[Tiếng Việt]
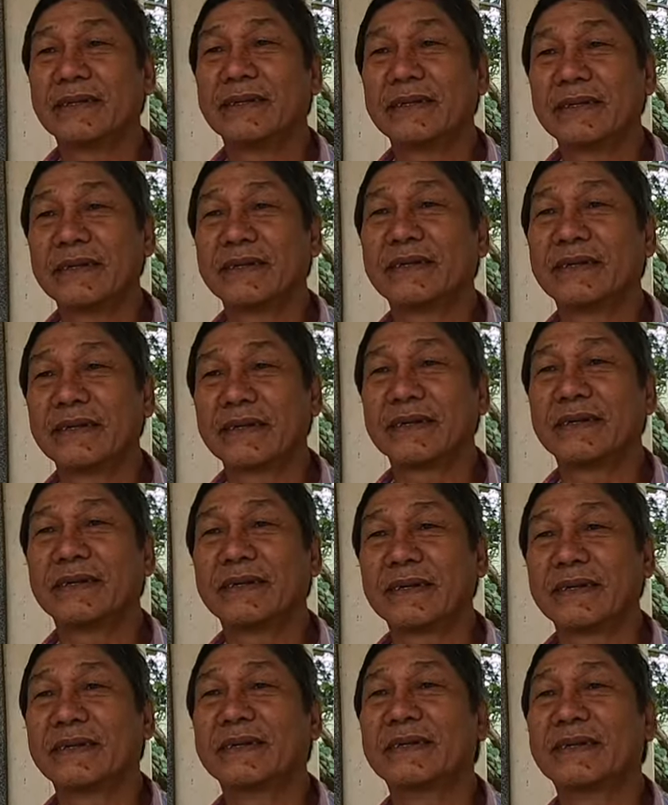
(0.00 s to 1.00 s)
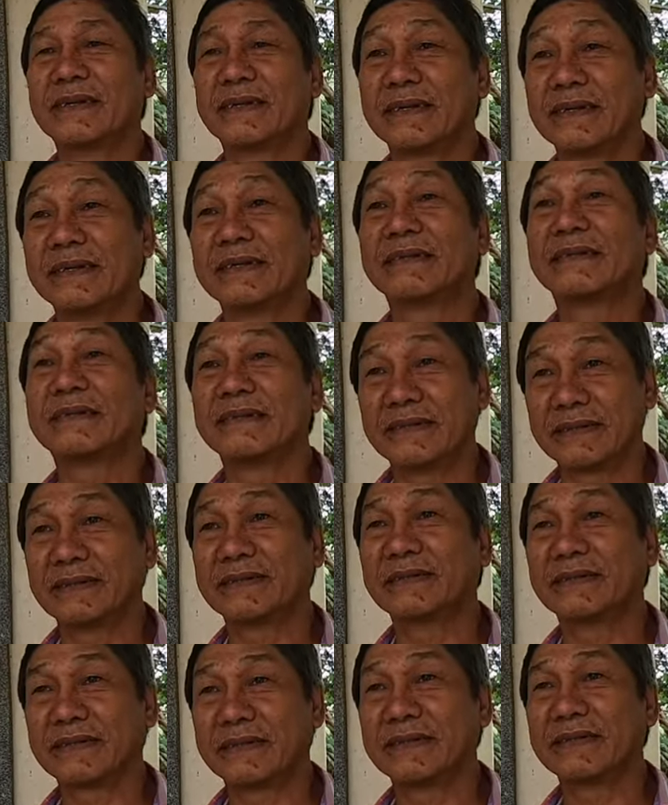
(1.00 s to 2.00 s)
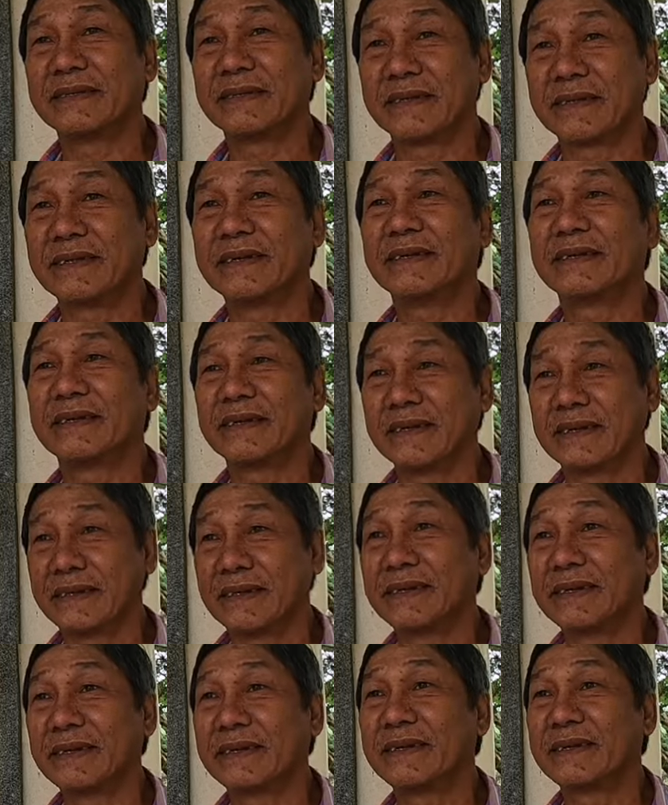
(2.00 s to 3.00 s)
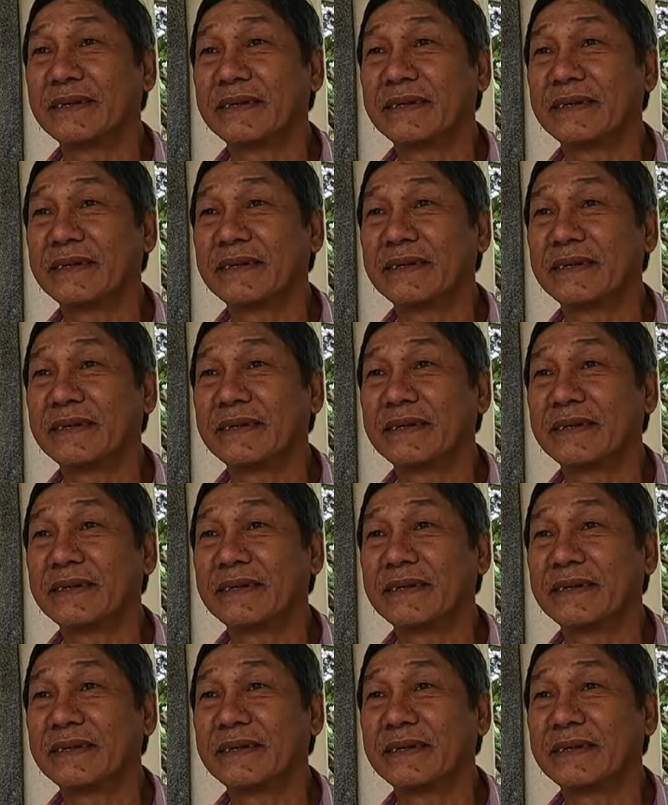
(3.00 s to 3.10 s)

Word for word: để đính chính được cái sự thật như thế này để cho mọi người